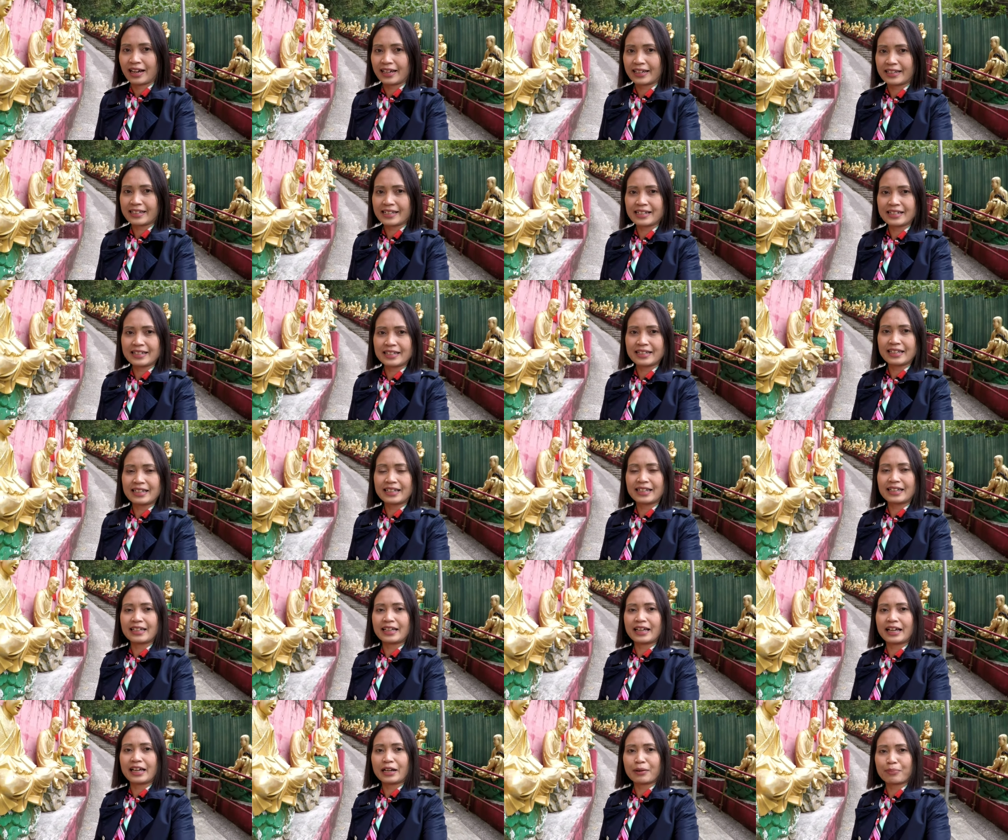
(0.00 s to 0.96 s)
Akhirnya
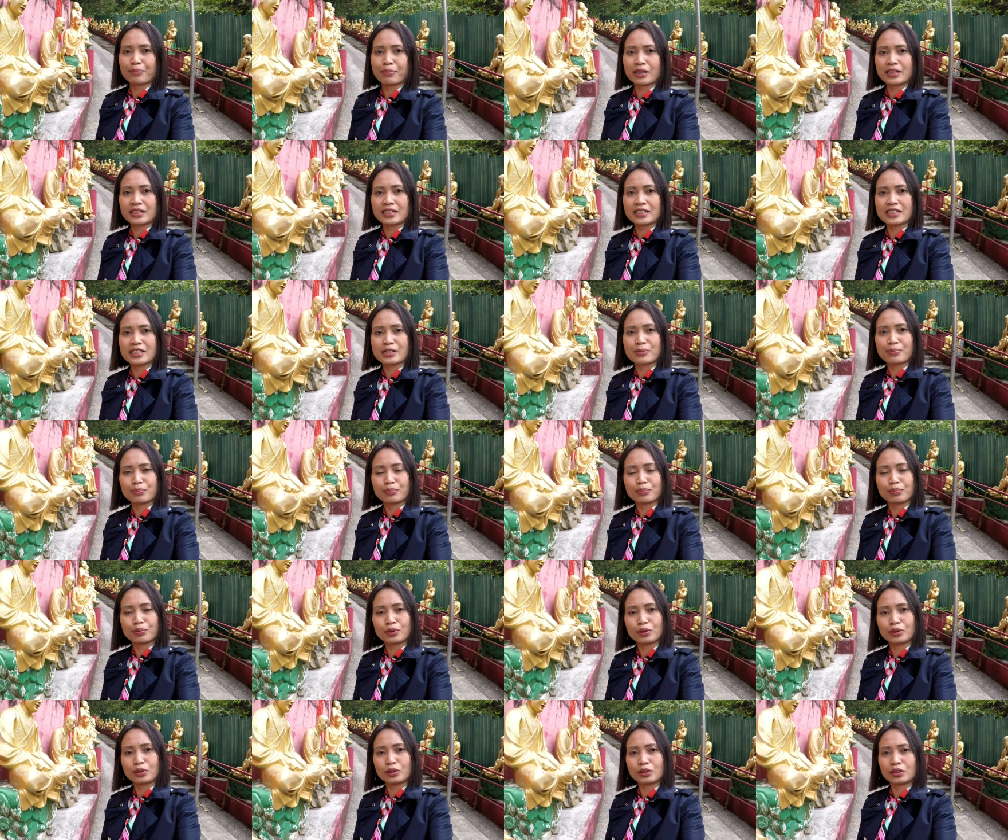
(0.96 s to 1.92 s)
di airport
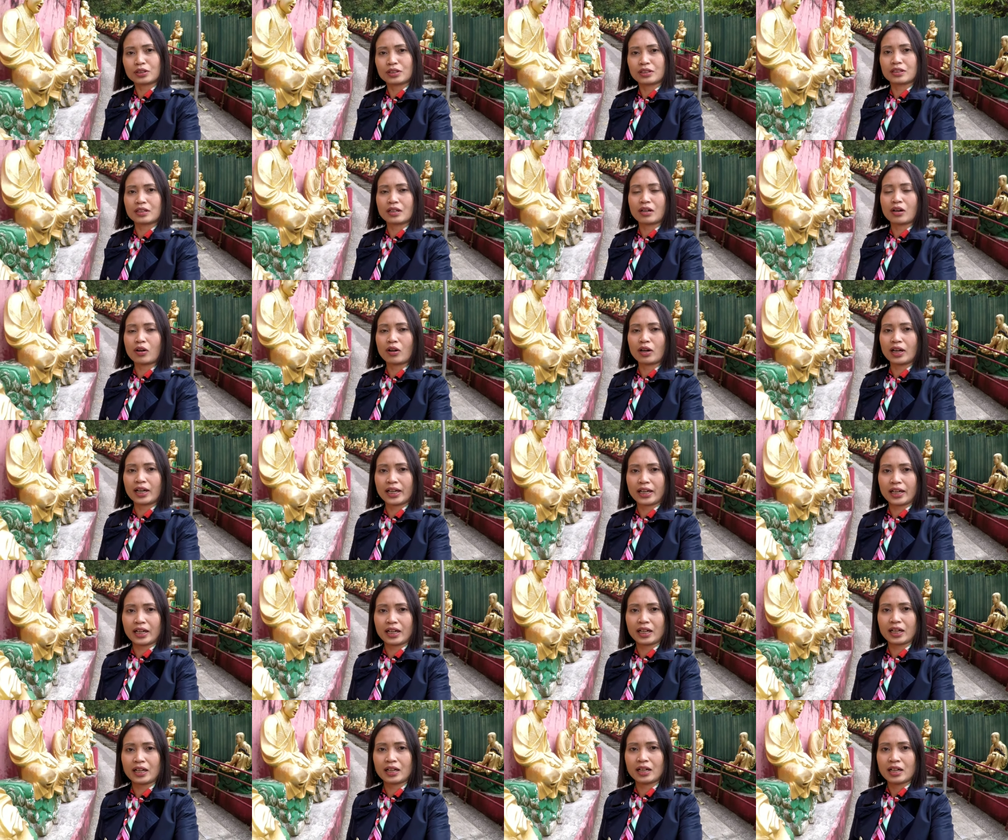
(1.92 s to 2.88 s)
dijemput
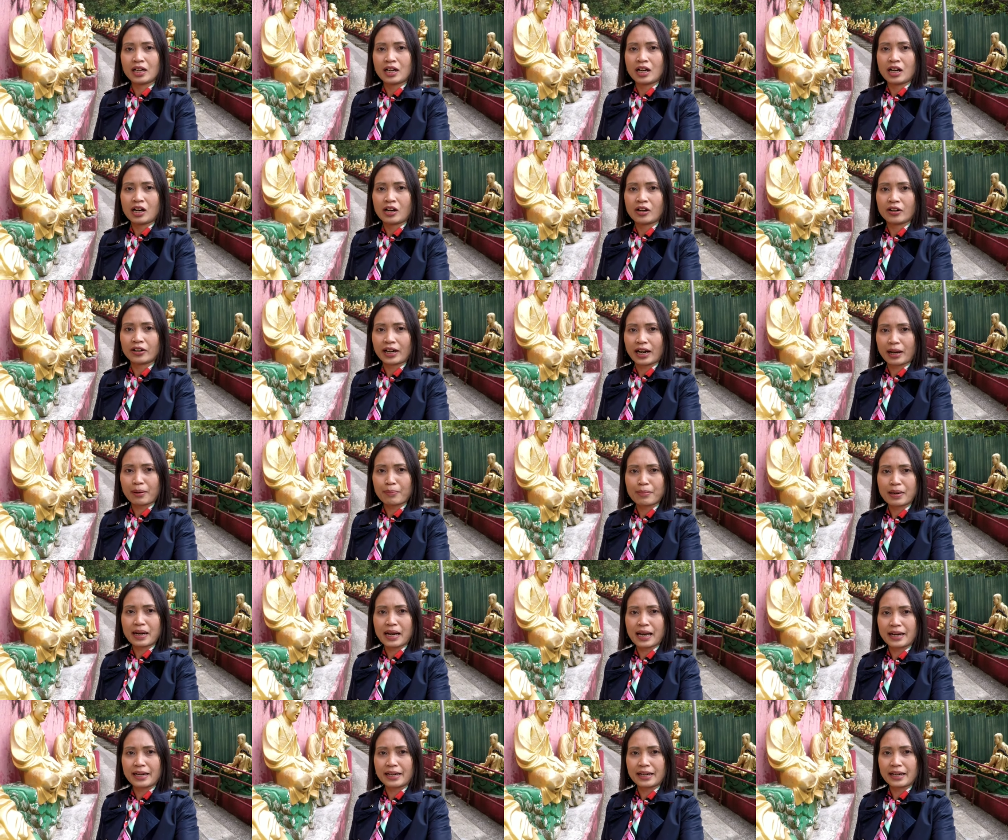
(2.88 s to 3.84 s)
oleh orang
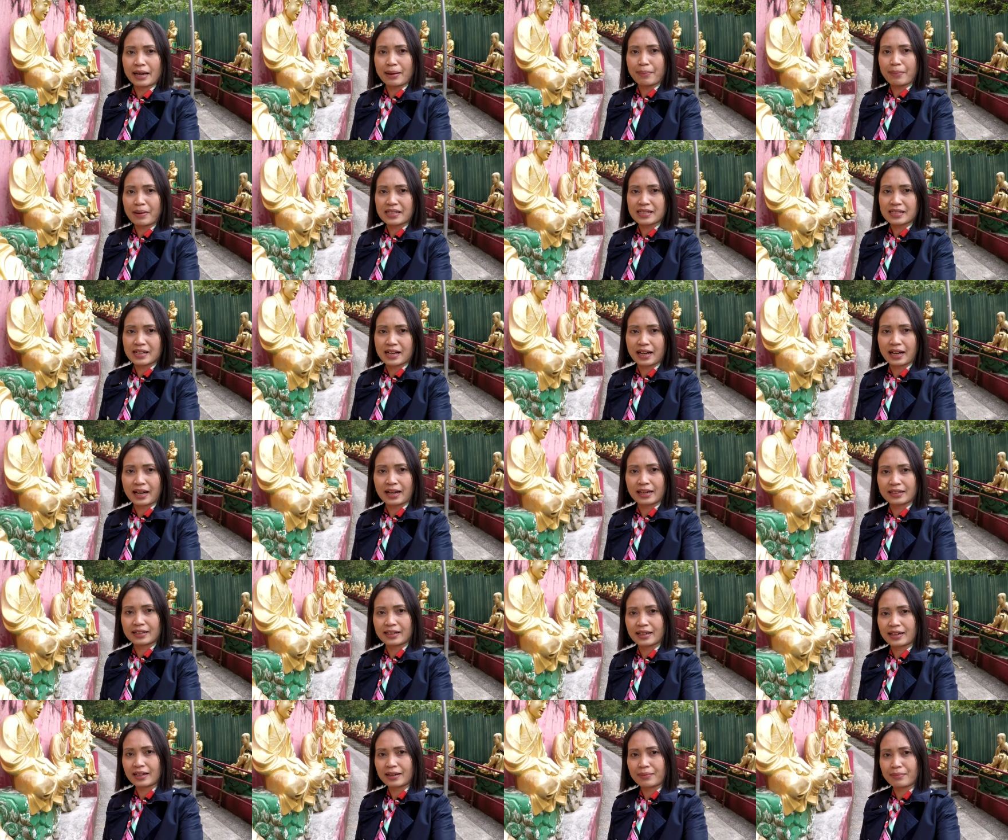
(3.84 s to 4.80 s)
Belanda,
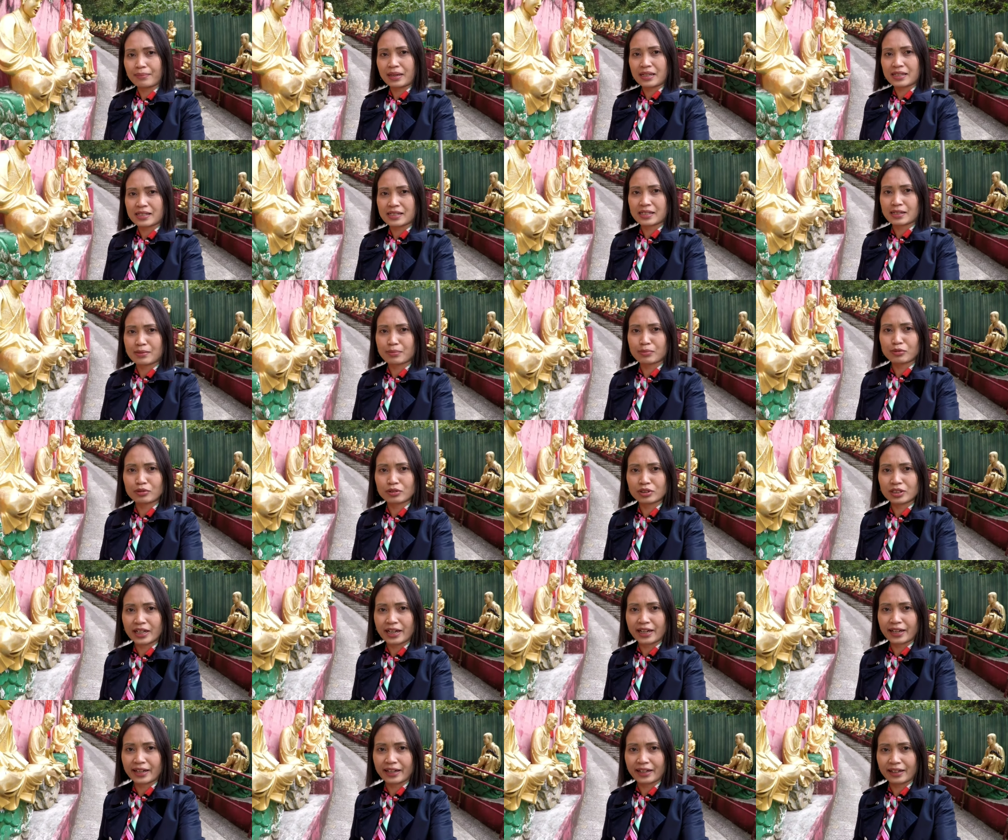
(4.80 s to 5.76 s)
pasangannya masih
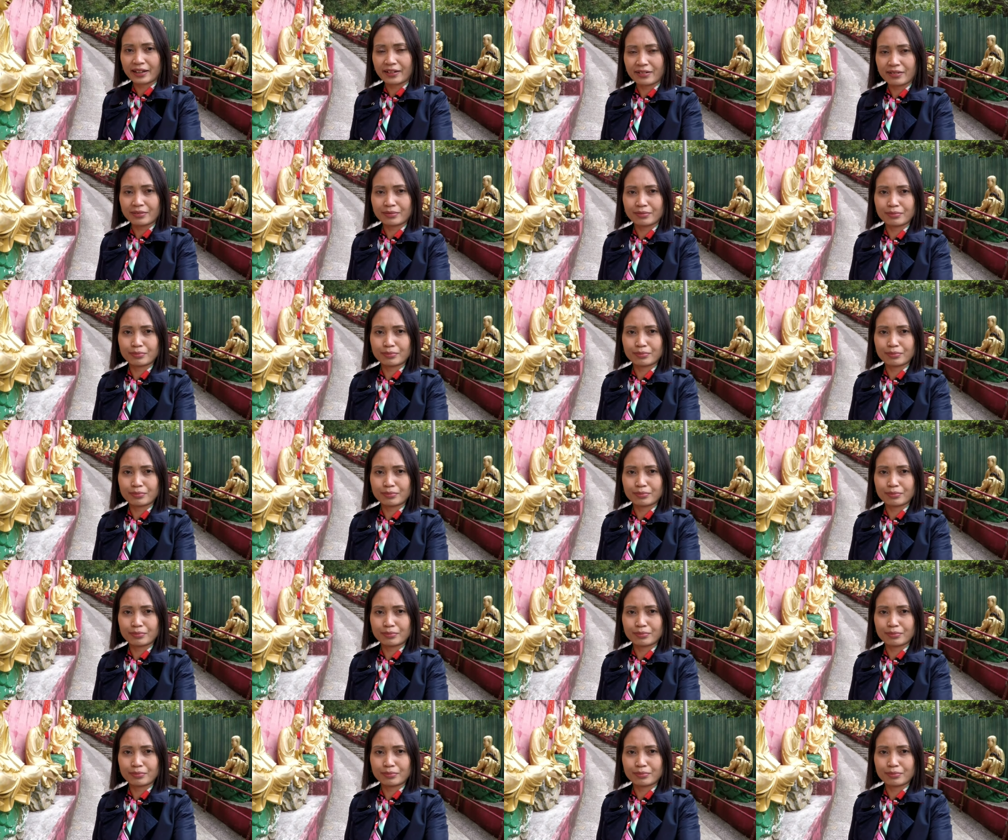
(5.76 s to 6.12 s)
muda ya.